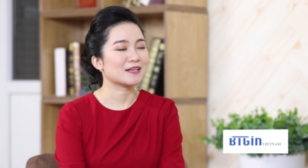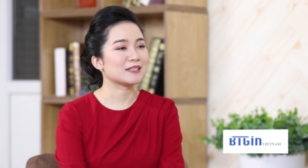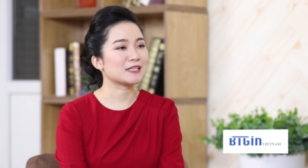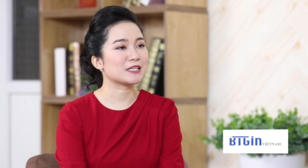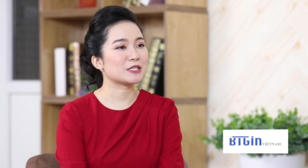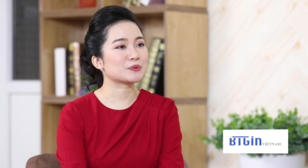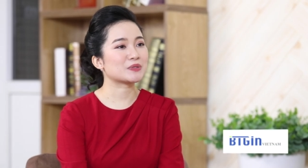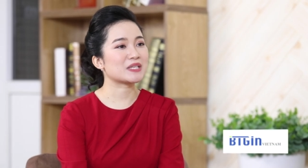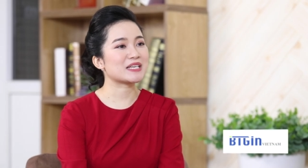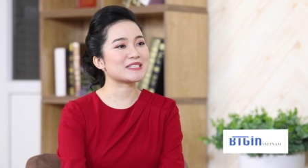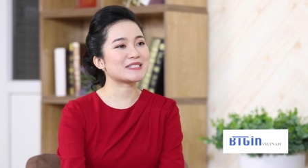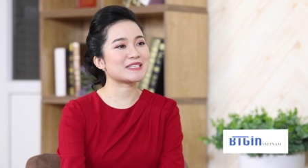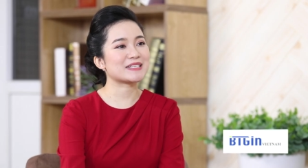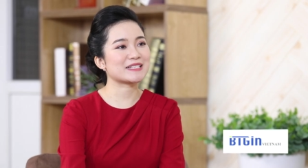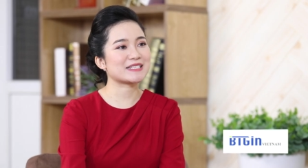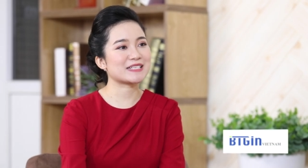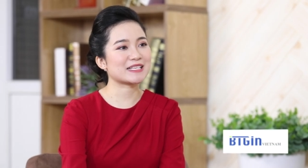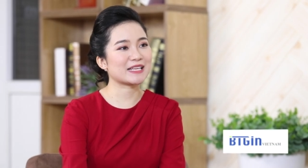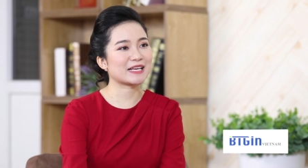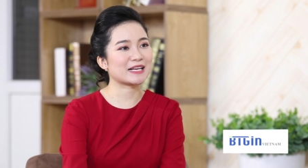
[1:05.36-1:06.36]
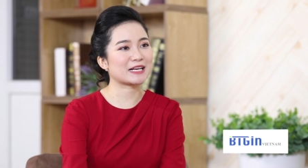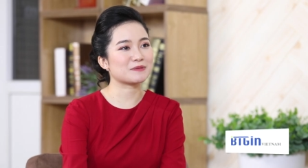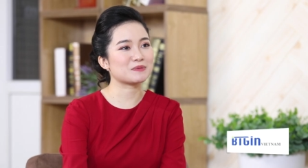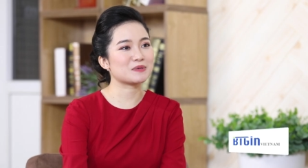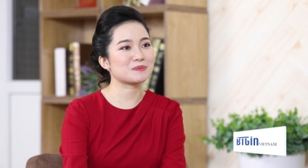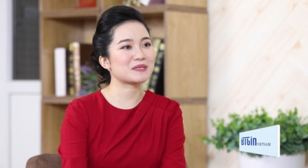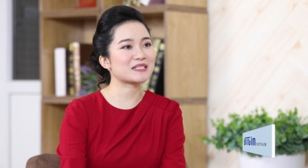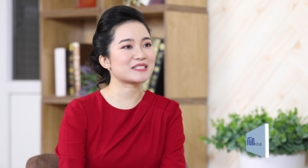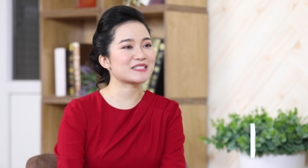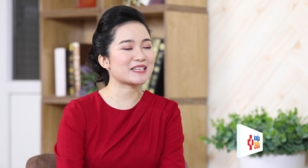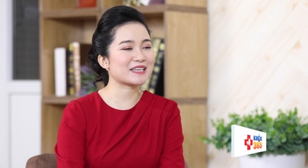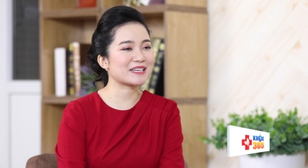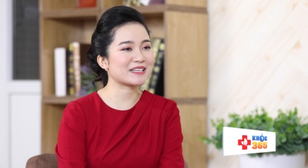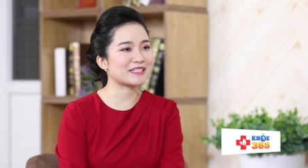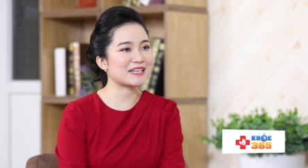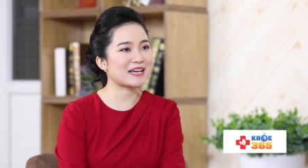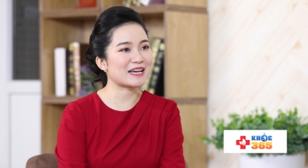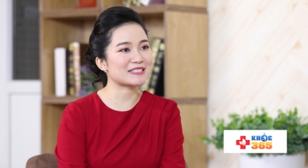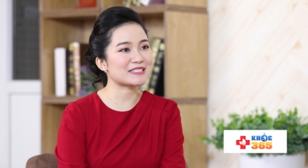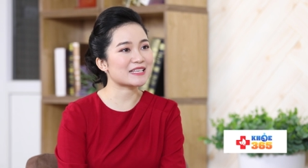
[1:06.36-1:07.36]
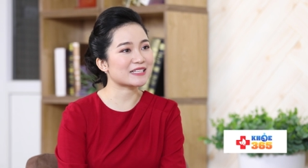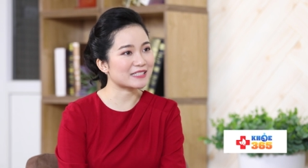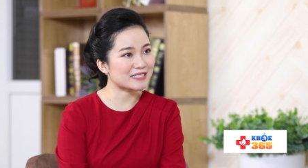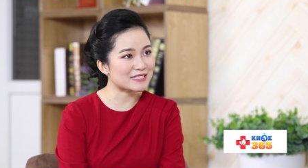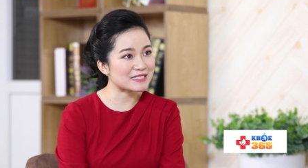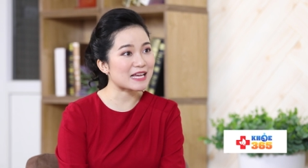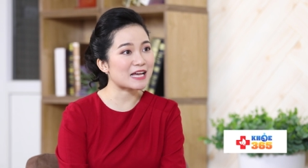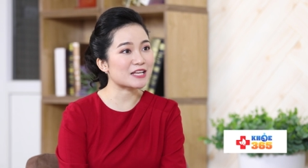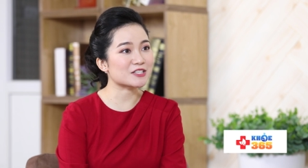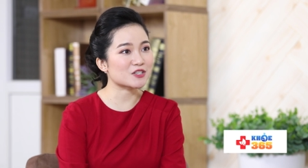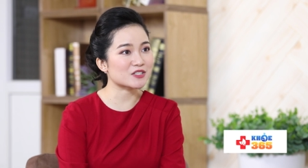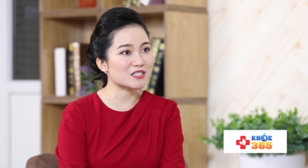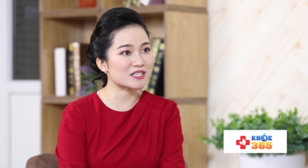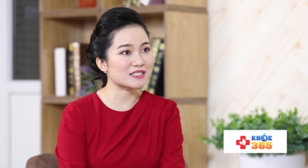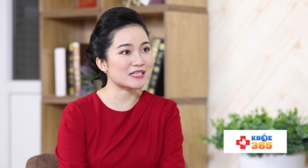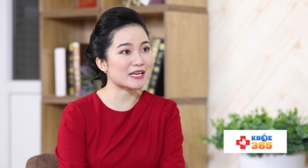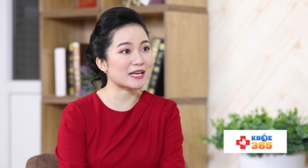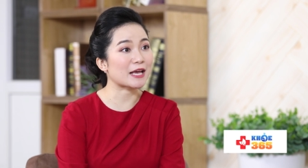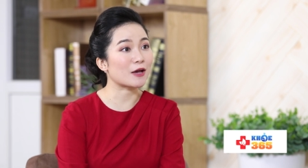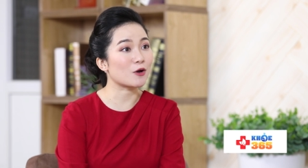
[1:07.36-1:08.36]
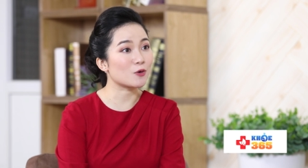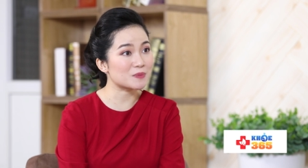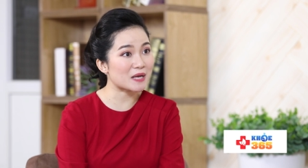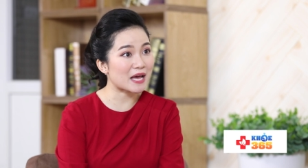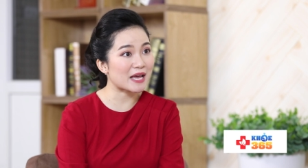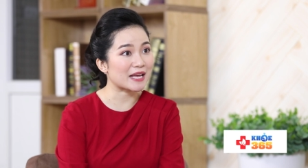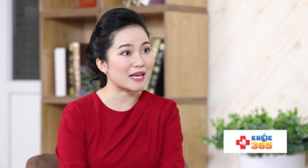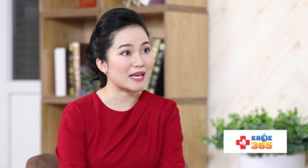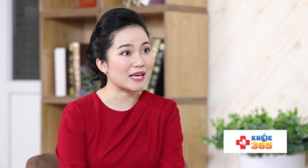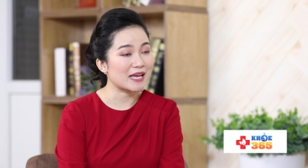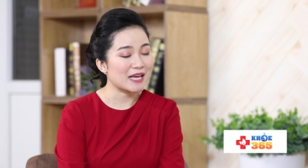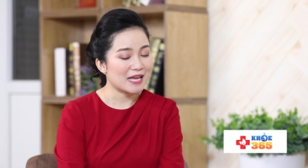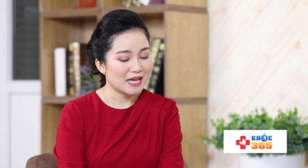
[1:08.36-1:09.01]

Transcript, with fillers: Lời đầu tiên xin chân thành cảm ơn bác sĩ đã dành thời gian cho chương trình ngày hôm nay.